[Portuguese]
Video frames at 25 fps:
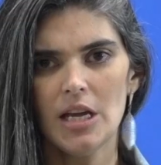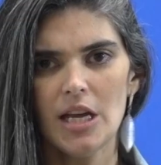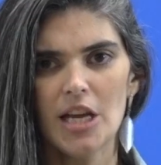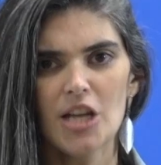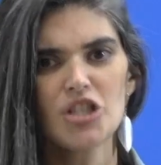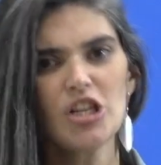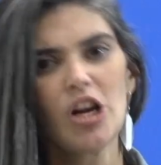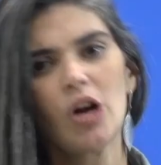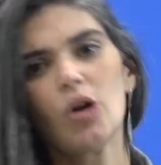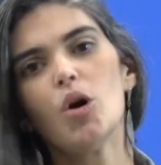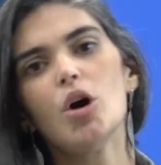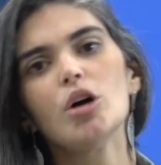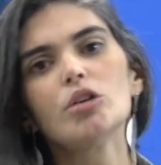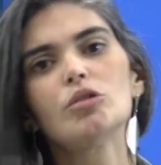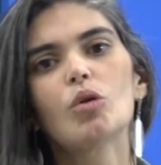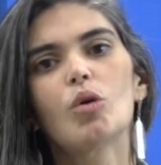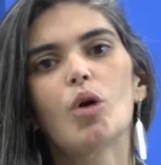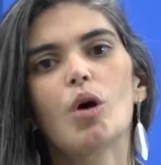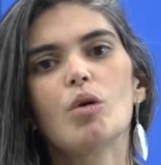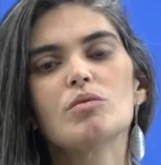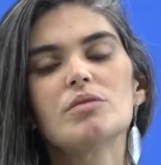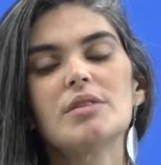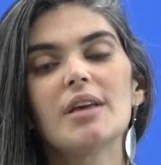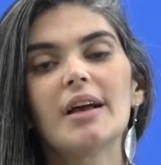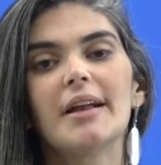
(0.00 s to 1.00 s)
E de acordo
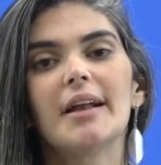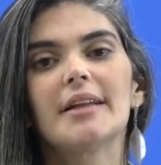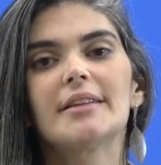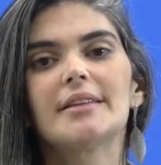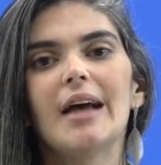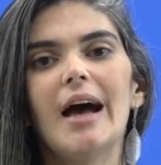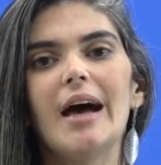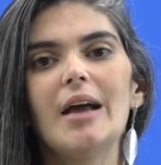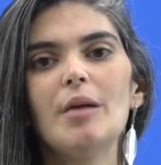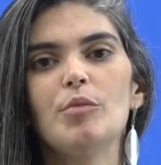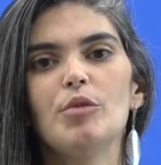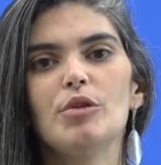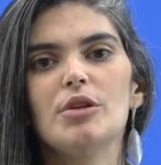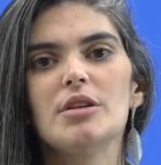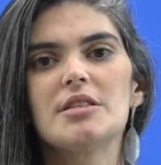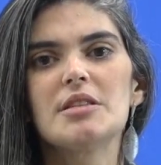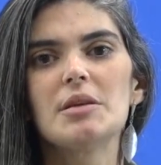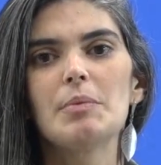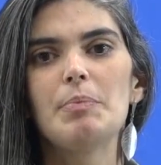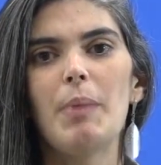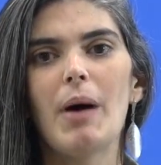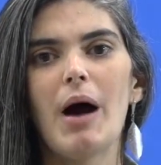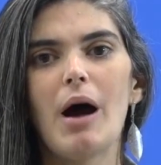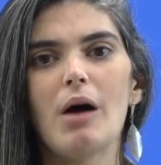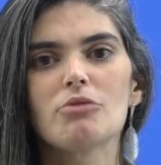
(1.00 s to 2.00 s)
com o secretário
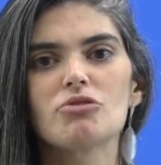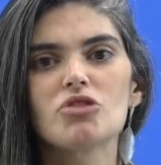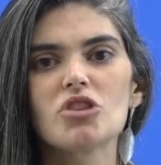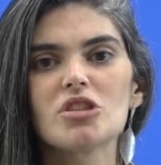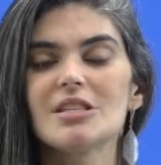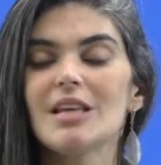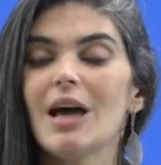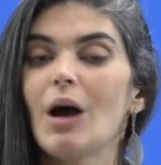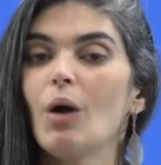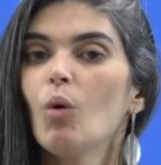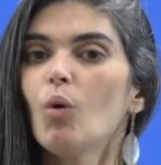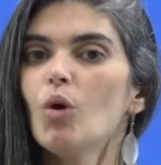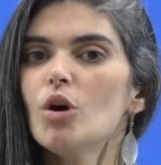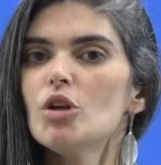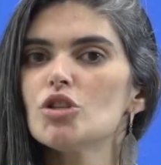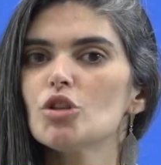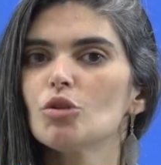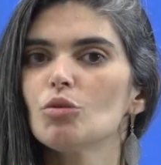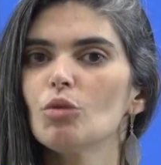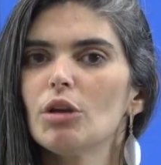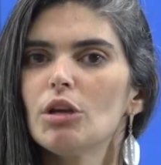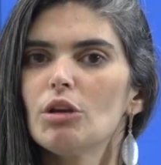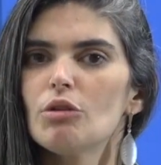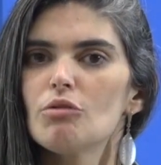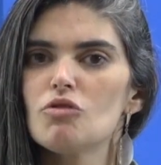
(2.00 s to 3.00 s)
municipal de
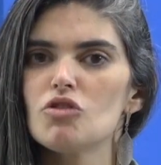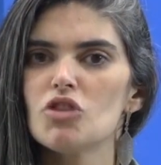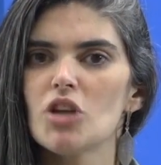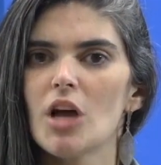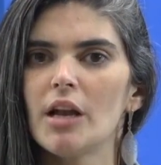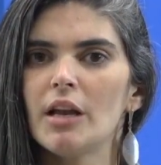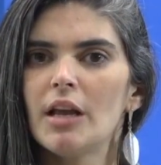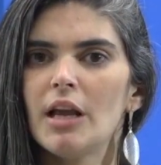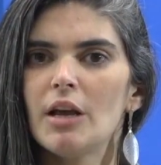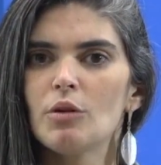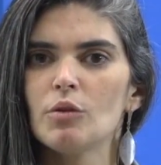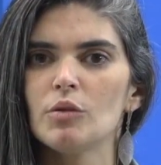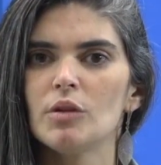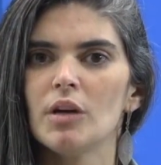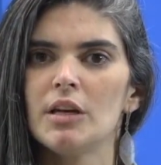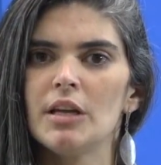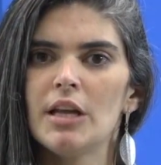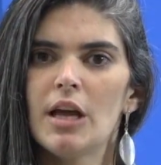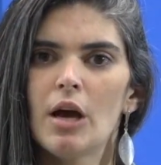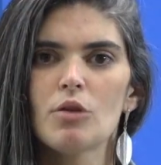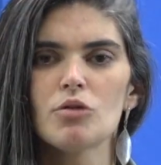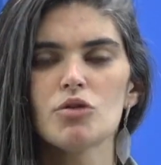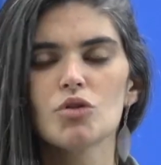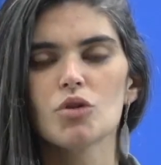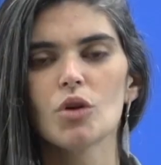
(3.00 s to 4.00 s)
saúde do Rio de Janeiro,
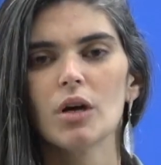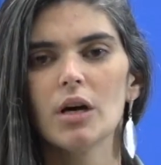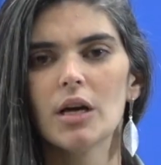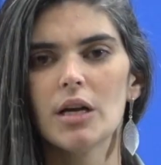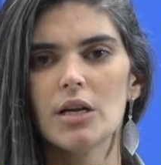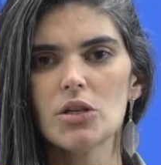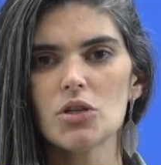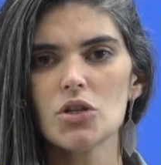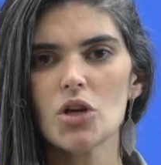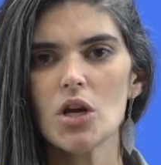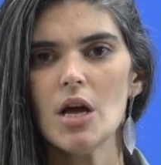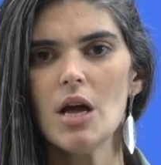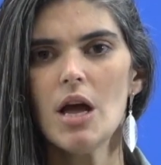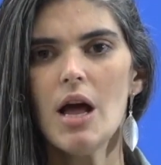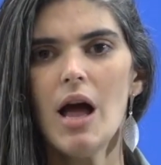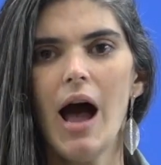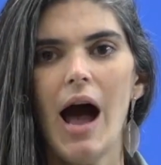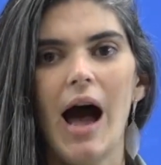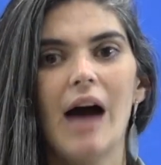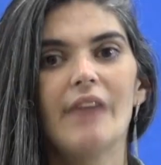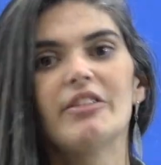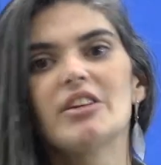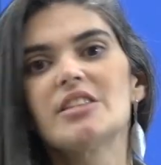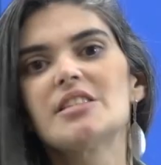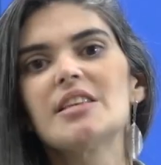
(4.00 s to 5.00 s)
Daniel Sorrães,
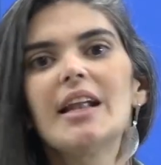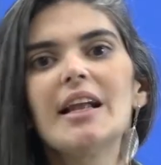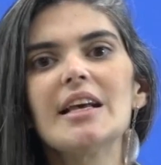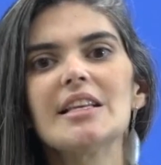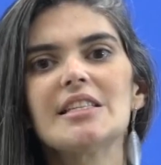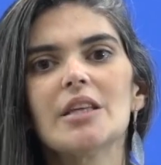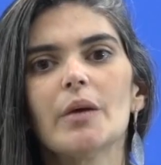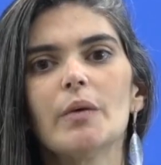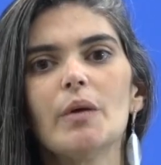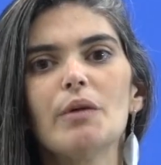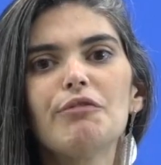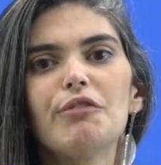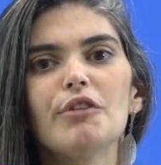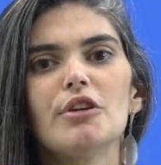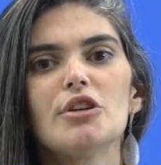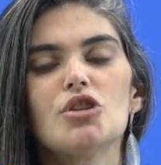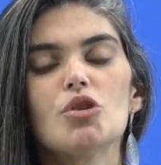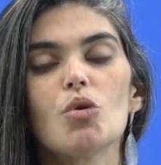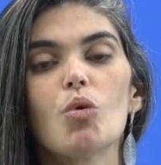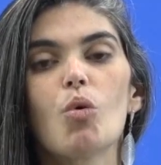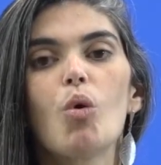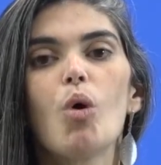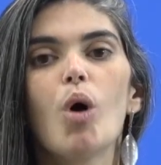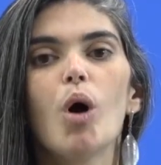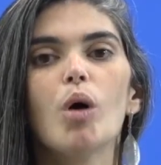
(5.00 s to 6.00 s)
a vacinação
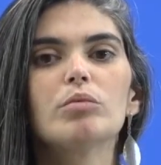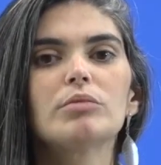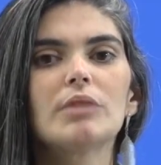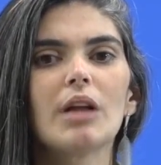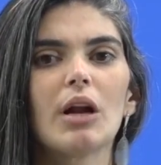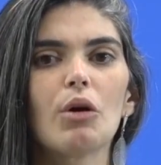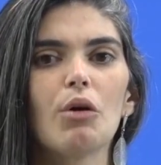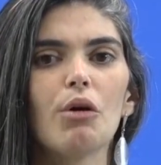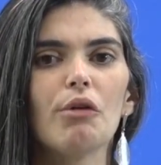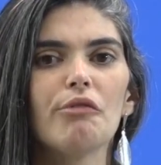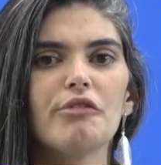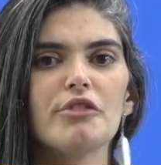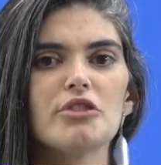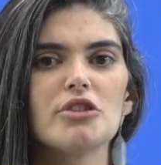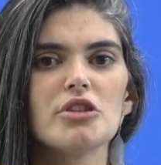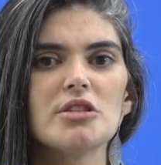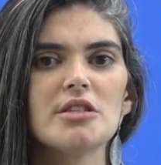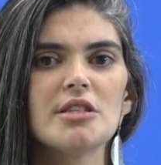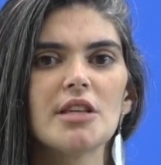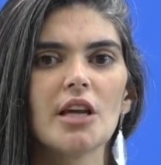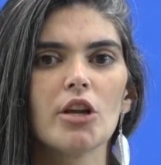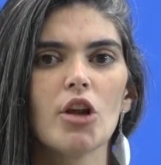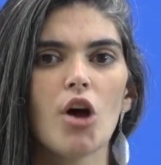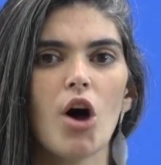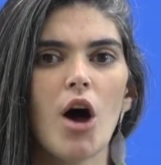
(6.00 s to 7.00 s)
infantil contra a
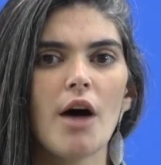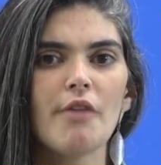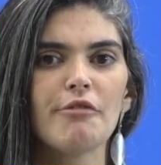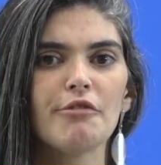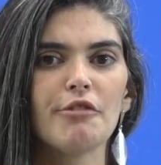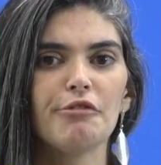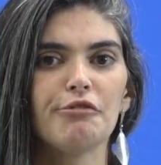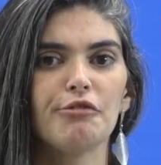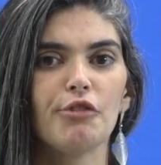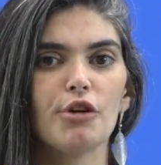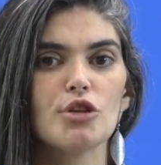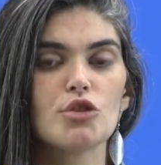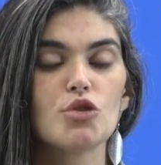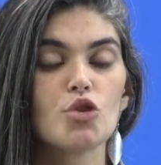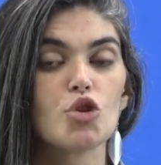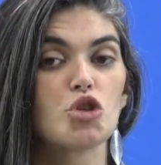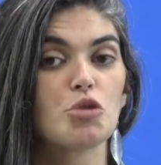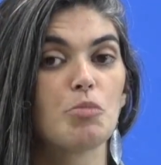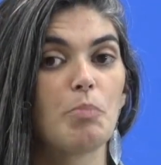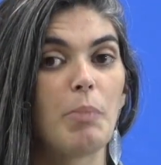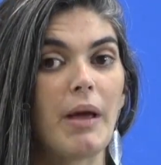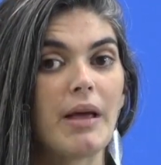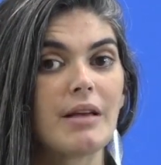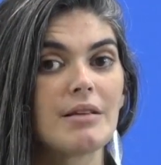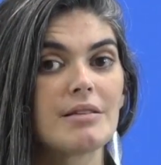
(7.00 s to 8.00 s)
Covid-19 foi
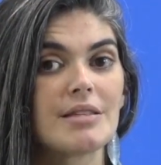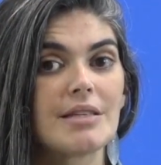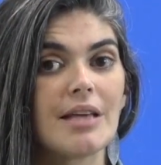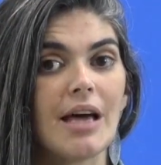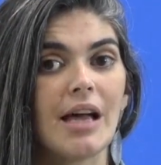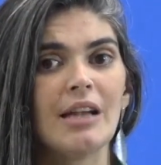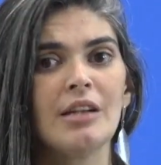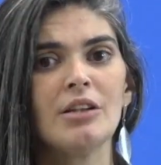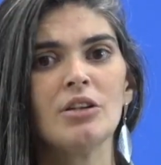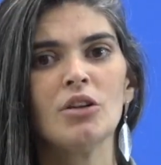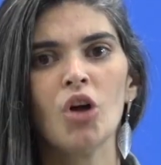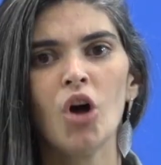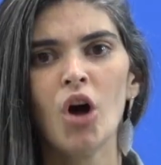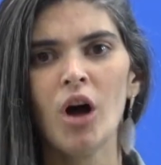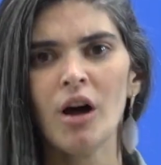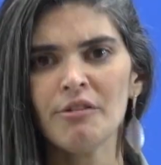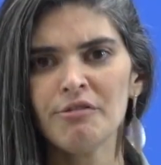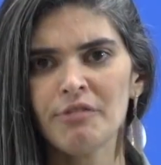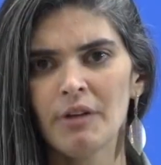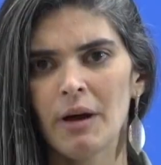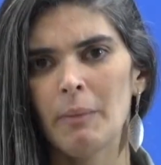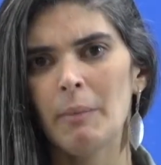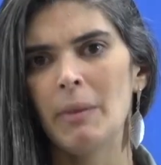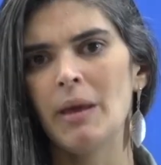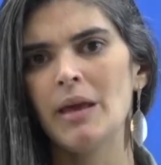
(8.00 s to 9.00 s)
suspensa
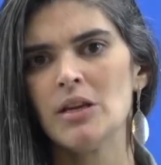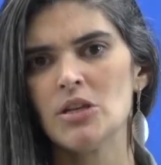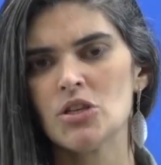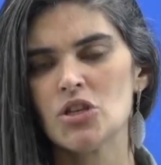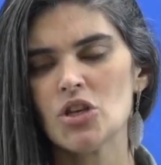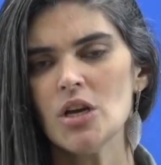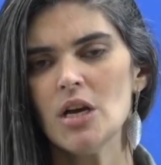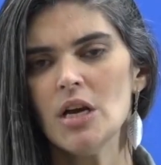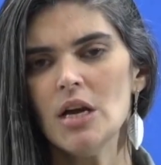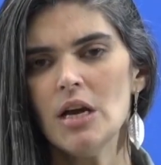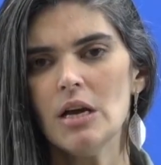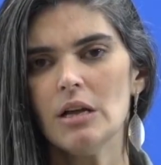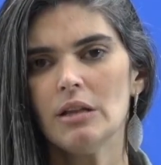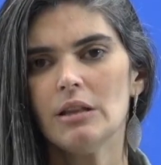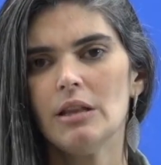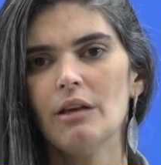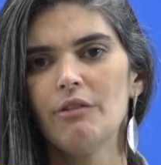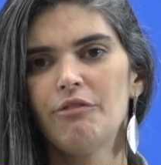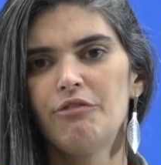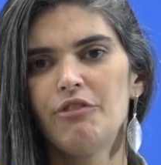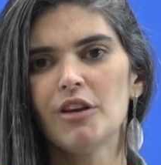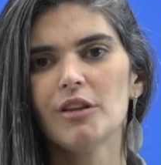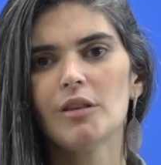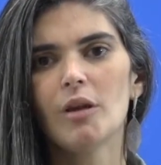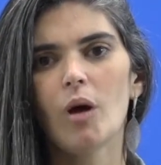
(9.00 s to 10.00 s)
novamente
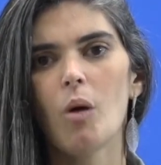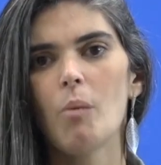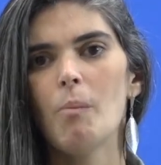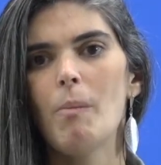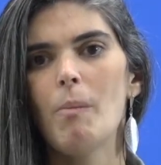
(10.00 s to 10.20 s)
devido ao